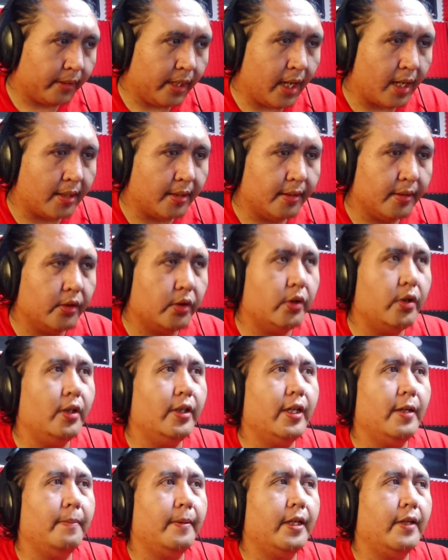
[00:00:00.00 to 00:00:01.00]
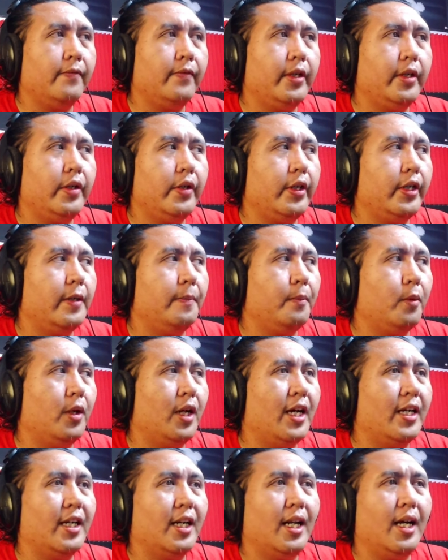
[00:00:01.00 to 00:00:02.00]
Nah, judul daripada video ini
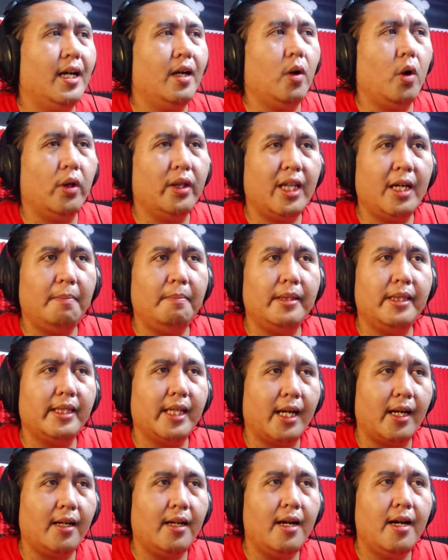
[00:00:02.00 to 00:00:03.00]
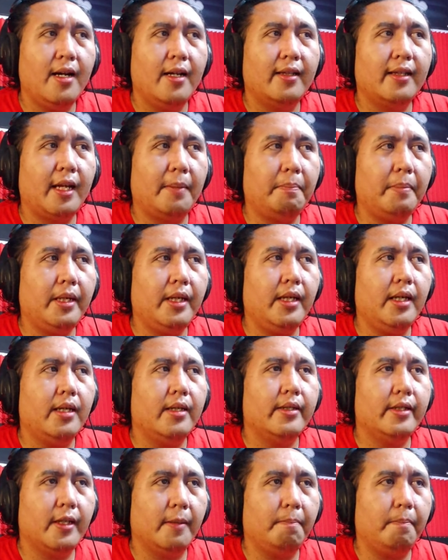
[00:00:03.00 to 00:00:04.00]
pula adalah Kota Besar
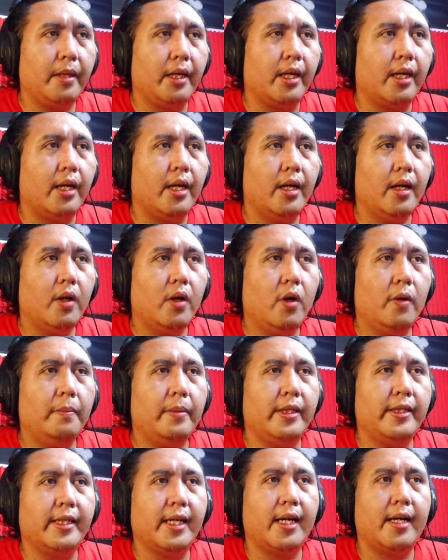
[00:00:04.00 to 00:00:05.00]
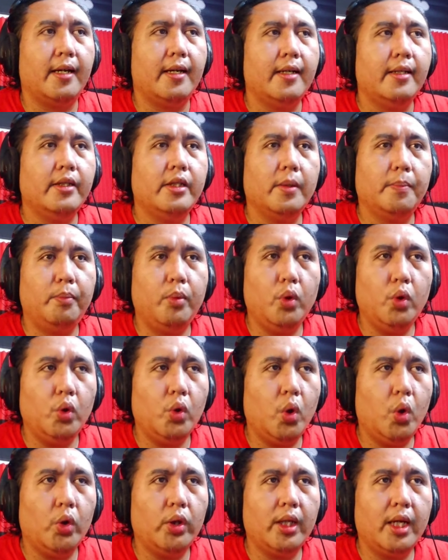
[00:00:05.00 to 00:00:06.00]
Tapi Sepi. Kok bisa? 10
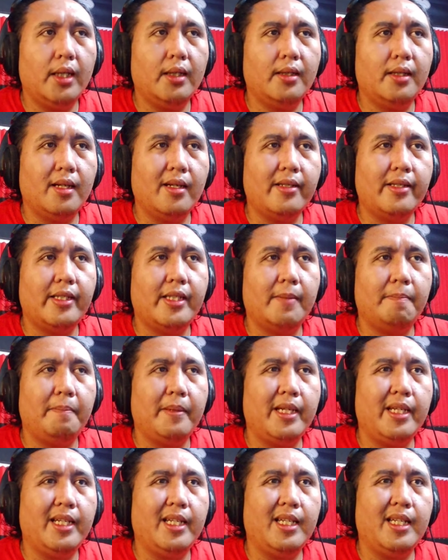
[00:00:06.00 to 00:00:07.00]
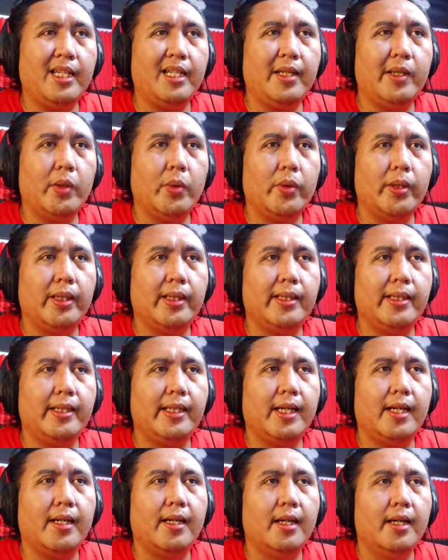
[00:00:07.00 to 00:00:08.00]
kota tersepi di
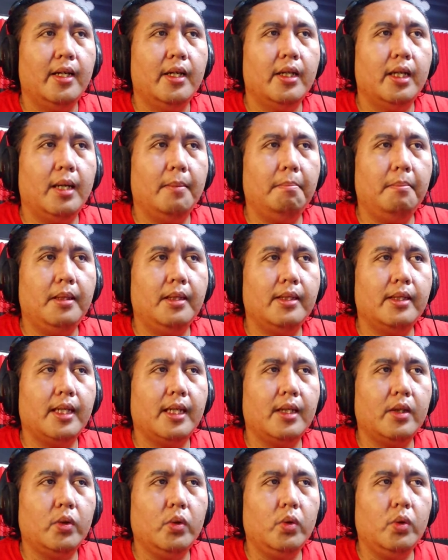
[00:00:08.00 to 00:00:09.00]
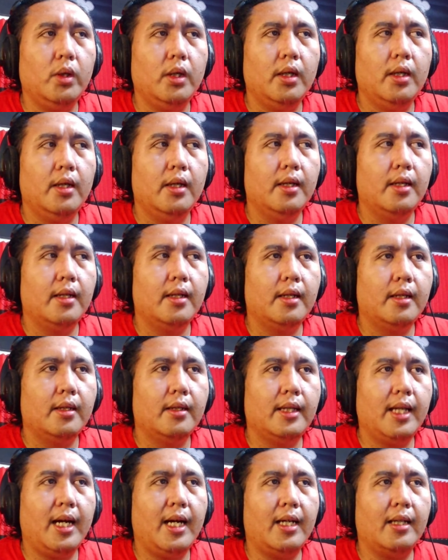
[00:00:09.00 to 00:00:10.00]
Indonesia. Number 1,
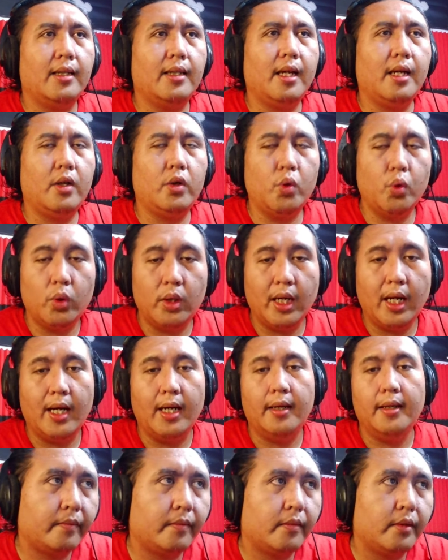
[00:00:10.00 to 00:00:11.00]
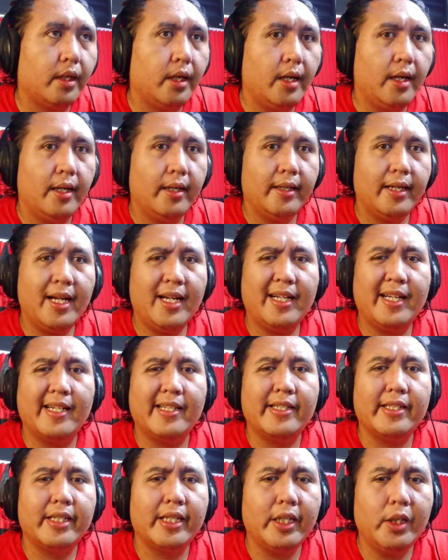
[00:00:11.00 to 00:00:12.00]
tak terduga. Nah
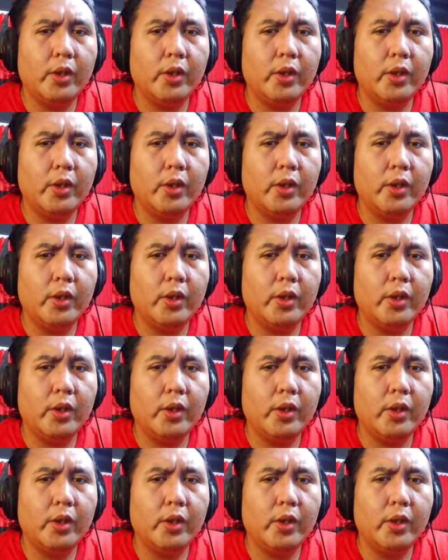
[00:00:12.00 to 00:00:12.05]
guys,